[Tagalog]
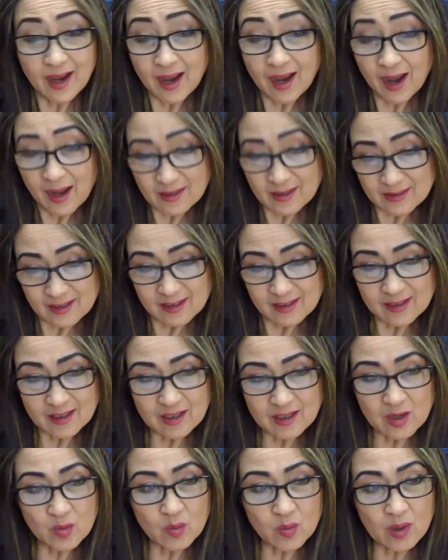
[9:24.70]
at
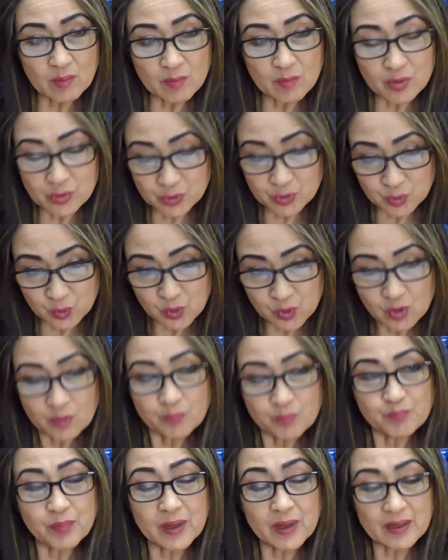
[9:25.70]
ginagawa mo
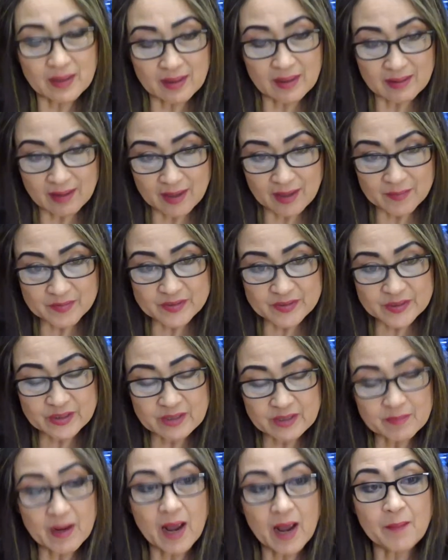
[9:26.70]
itong
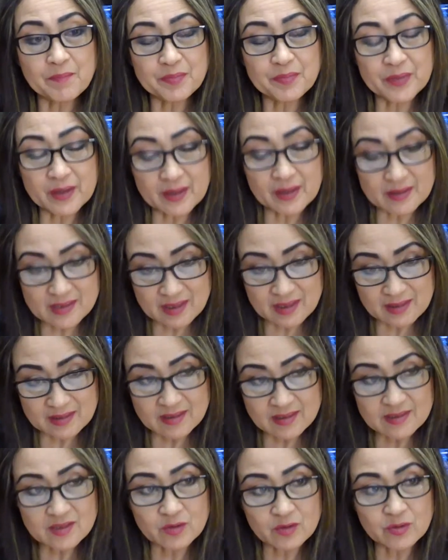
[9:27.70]
pagla-livestream after
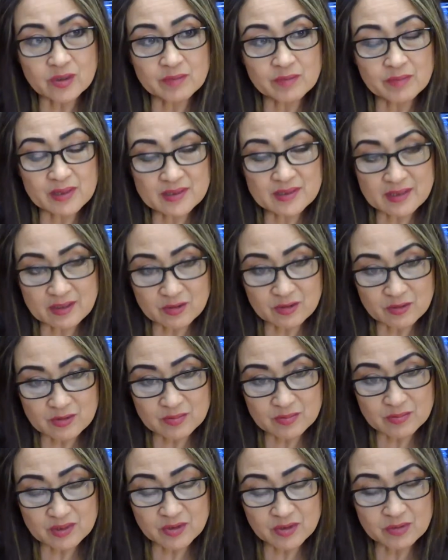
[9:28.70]
nagsalita si Kuya Bal Santos
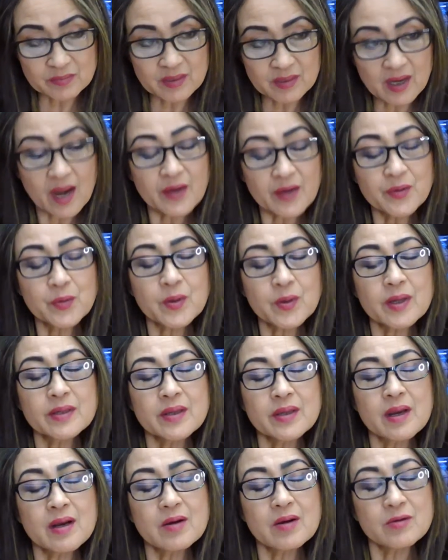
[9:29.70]
Matubak, ano
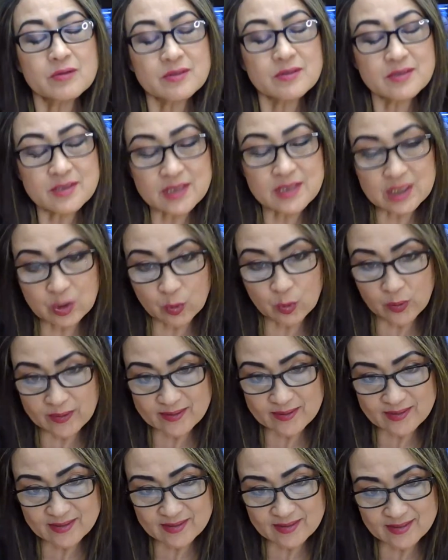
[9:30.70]
kaya ang
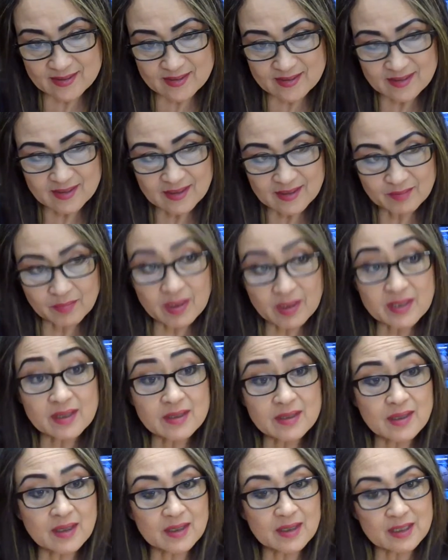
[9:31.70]
consequences
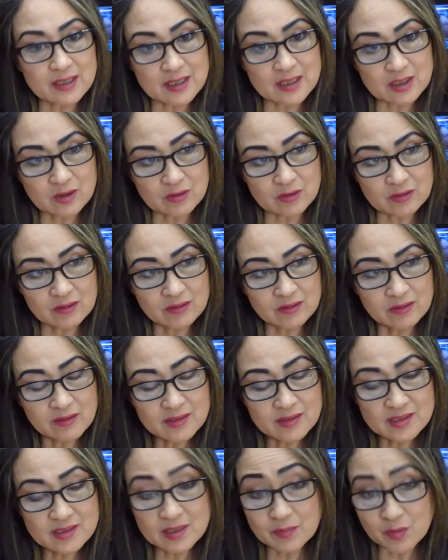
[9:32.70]
mangyayari dito
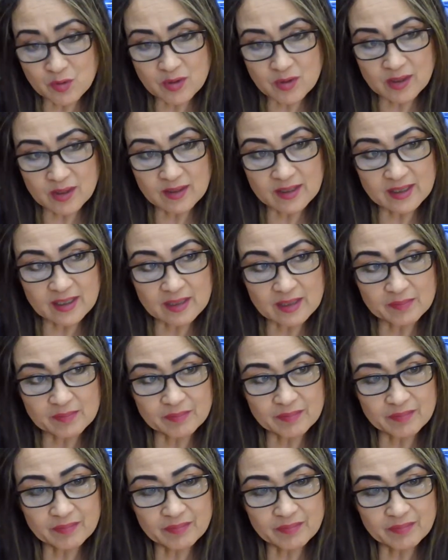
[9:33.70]
sa buong kalingap?